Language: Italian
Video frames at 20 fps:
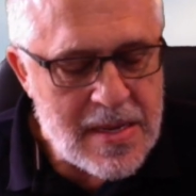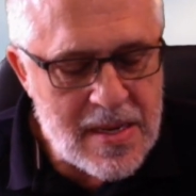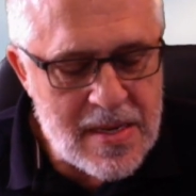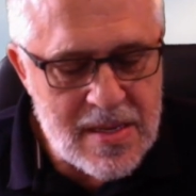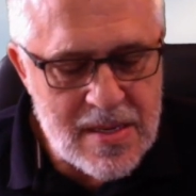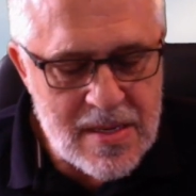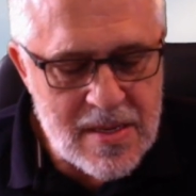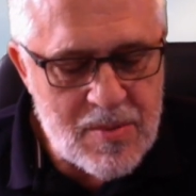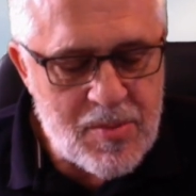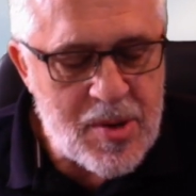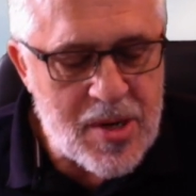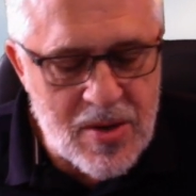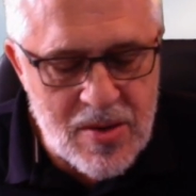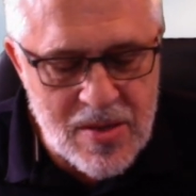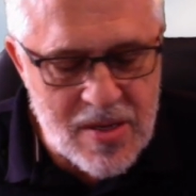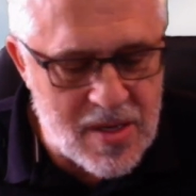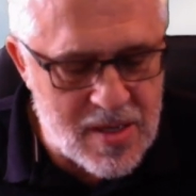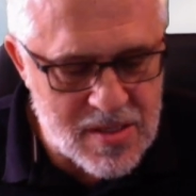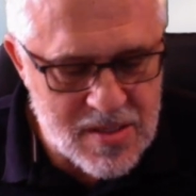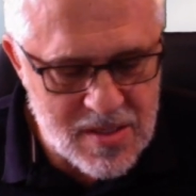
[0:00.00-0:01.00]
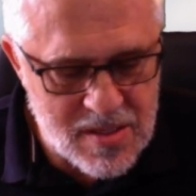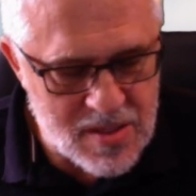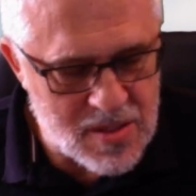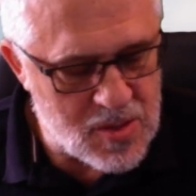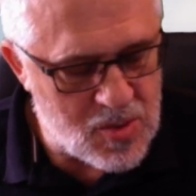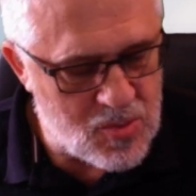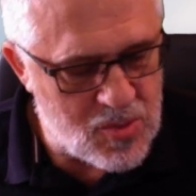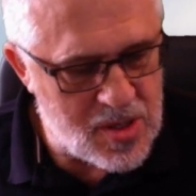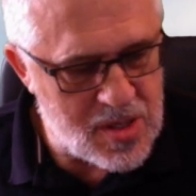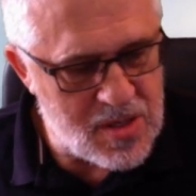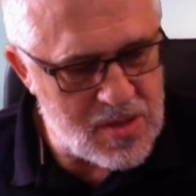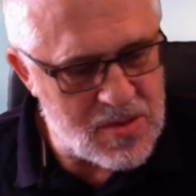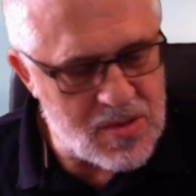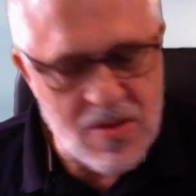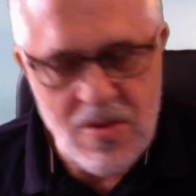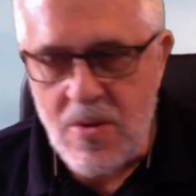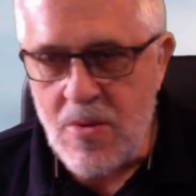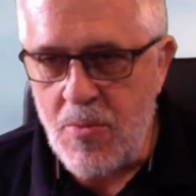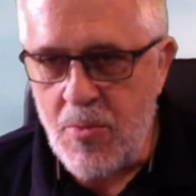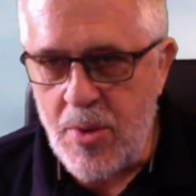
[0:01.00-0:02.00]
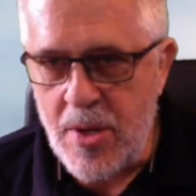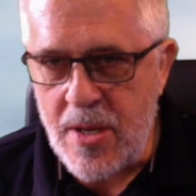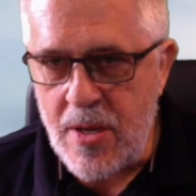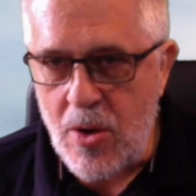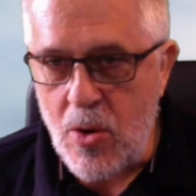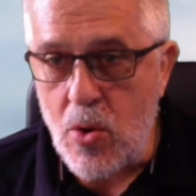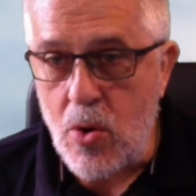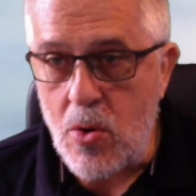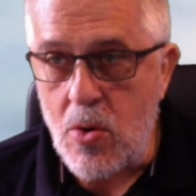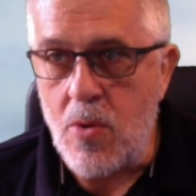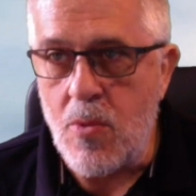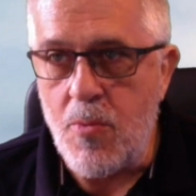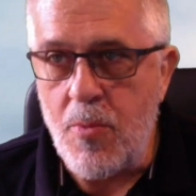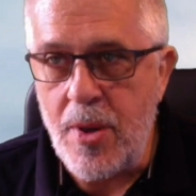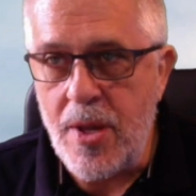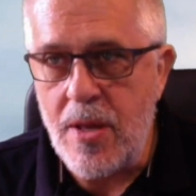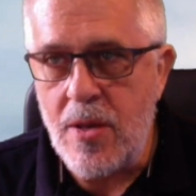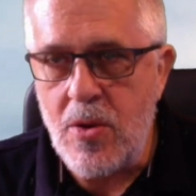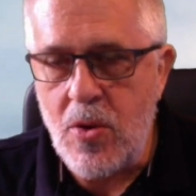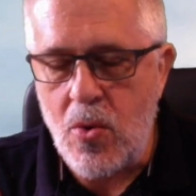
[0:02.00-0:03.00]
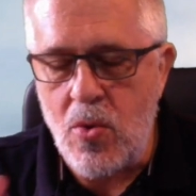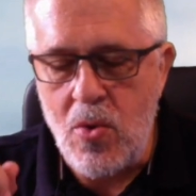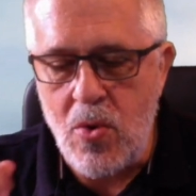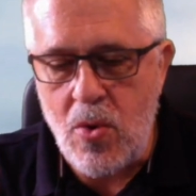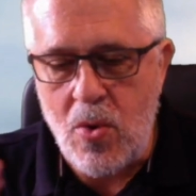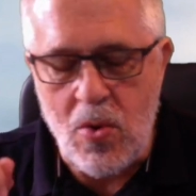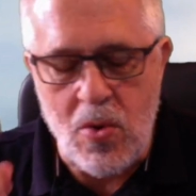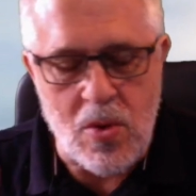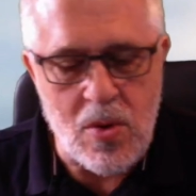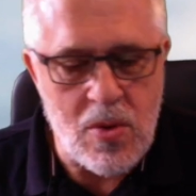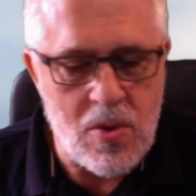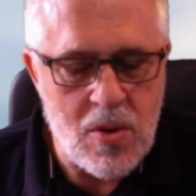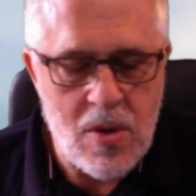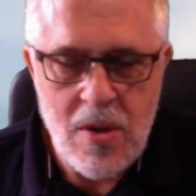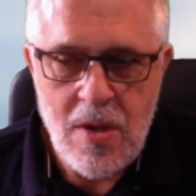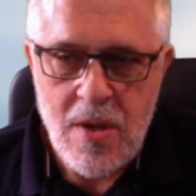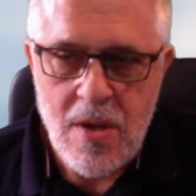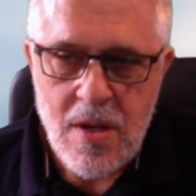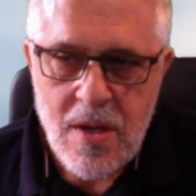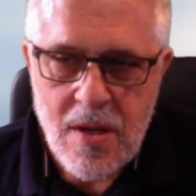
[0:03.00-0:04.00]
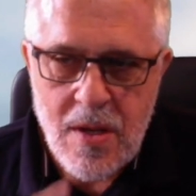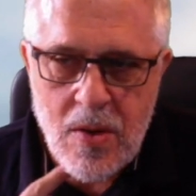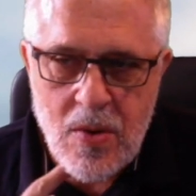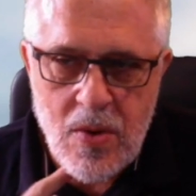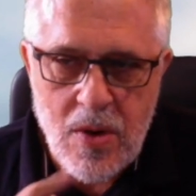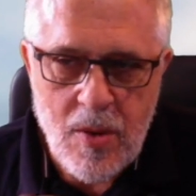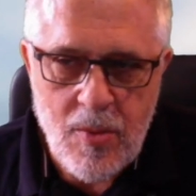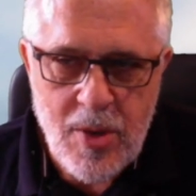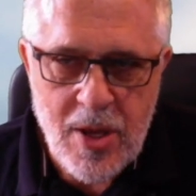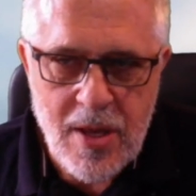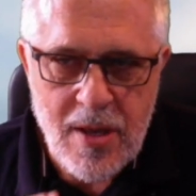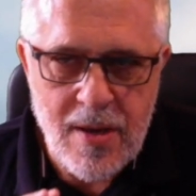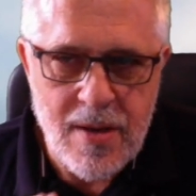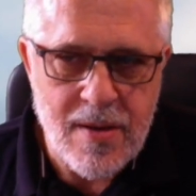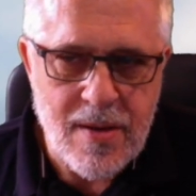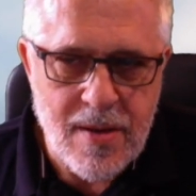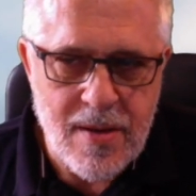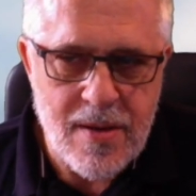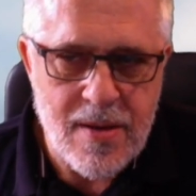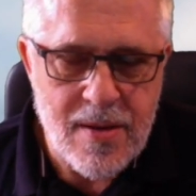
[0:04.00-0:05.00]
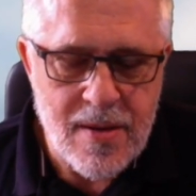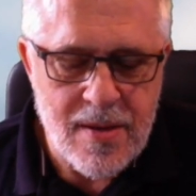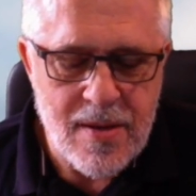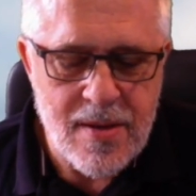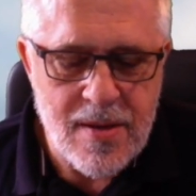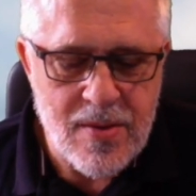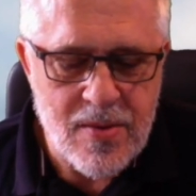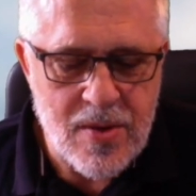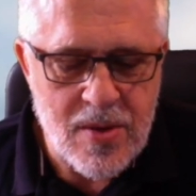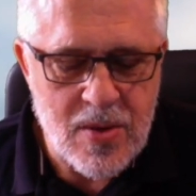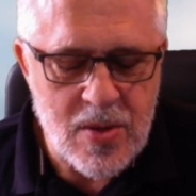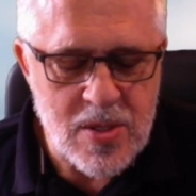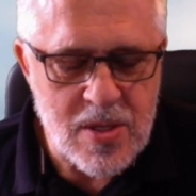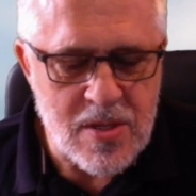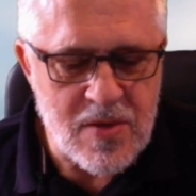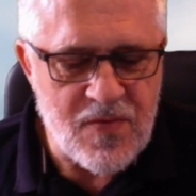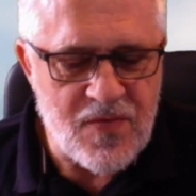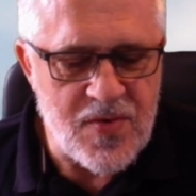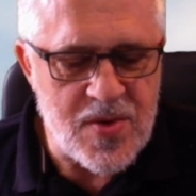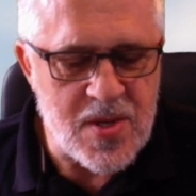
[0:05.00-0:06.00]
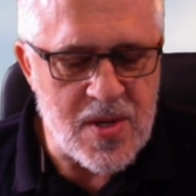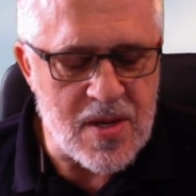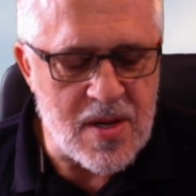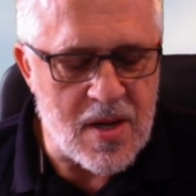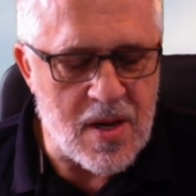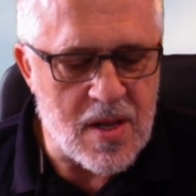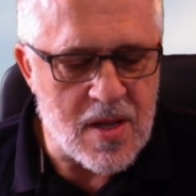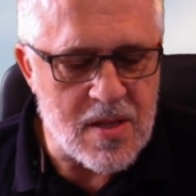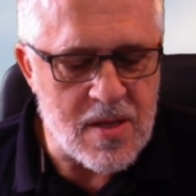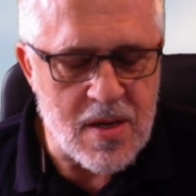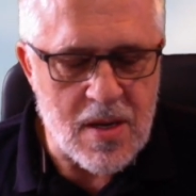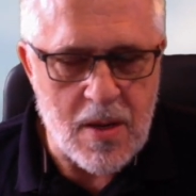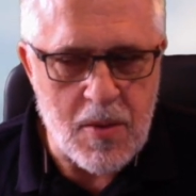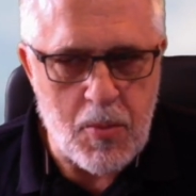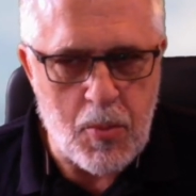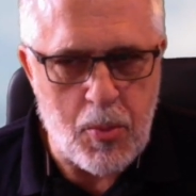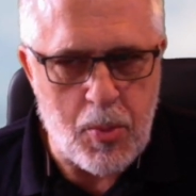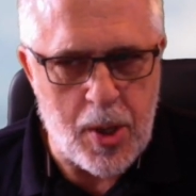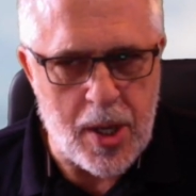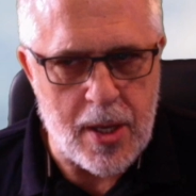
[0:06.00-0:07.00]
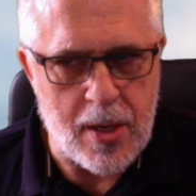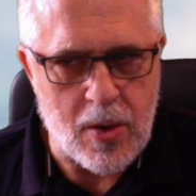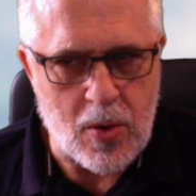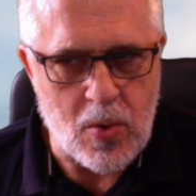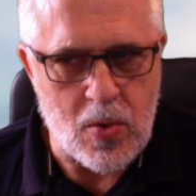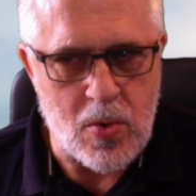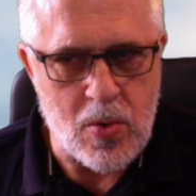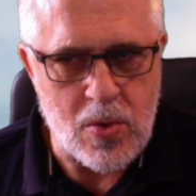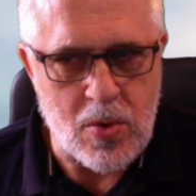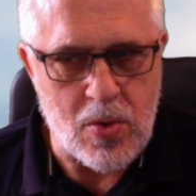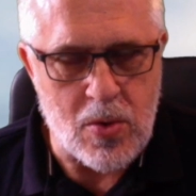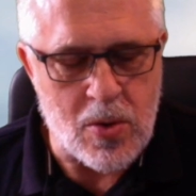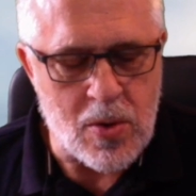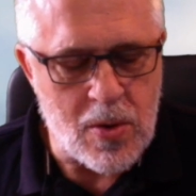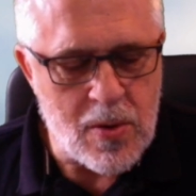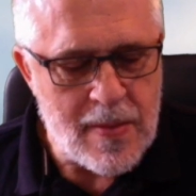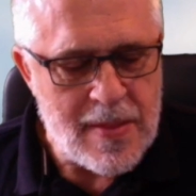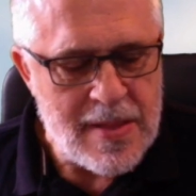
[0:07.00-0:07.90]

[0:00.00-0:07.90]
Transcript: Eh, però niente, insomma, io peroro, peroro che con la mia R è una cosa difficilina dire però.